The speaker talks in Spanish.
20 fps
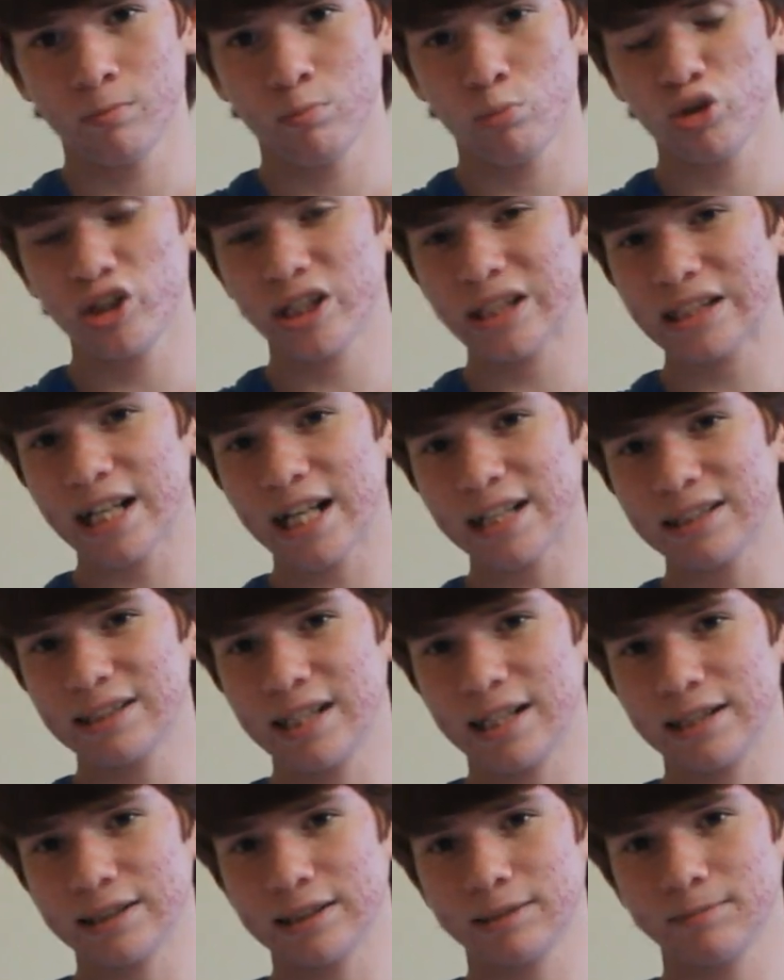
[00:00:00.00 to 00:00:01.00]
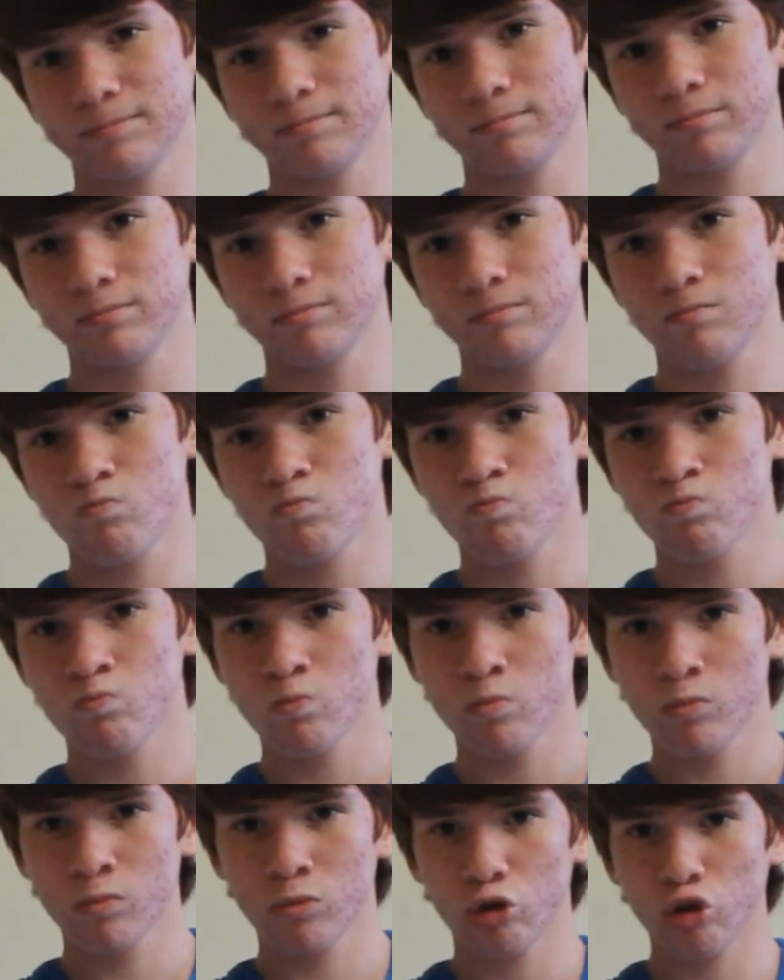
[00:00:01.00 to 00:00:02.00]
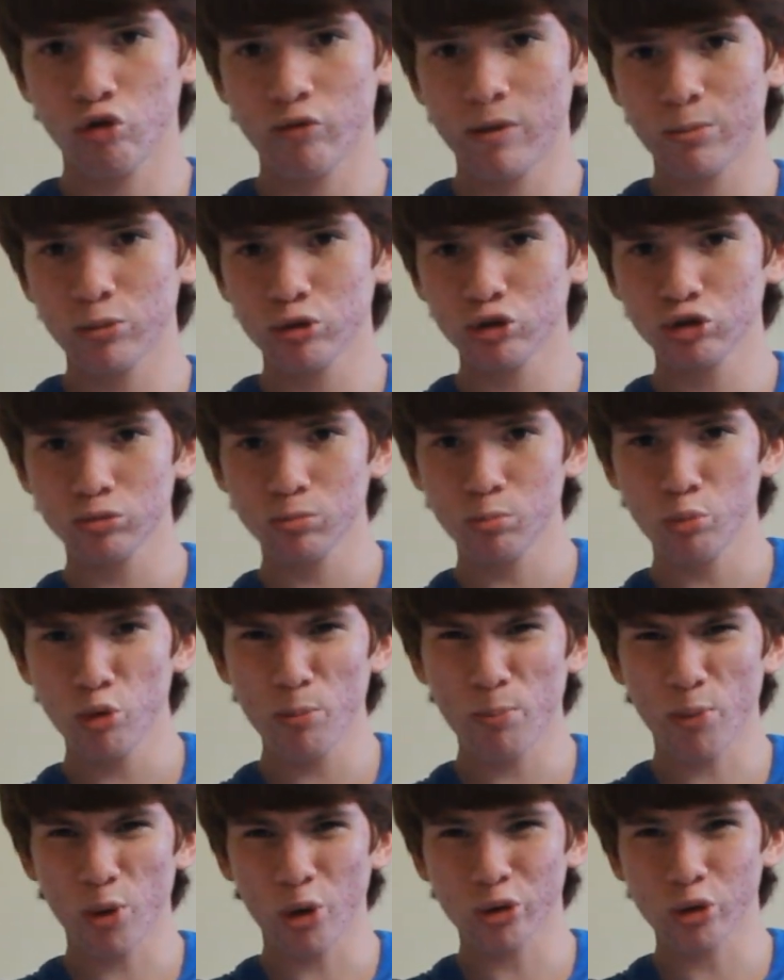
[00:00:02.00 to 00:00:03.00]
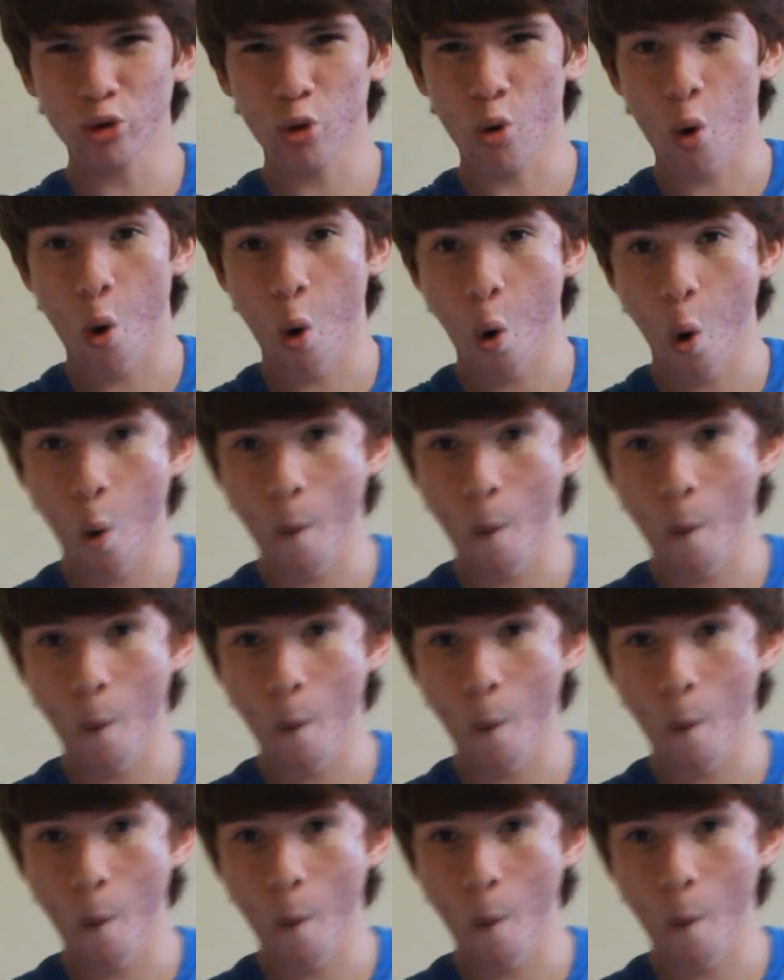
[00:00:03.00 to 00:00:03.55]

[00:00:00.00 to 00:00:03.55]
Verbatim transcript: Muchas gracias. Nos vemos muy pronto.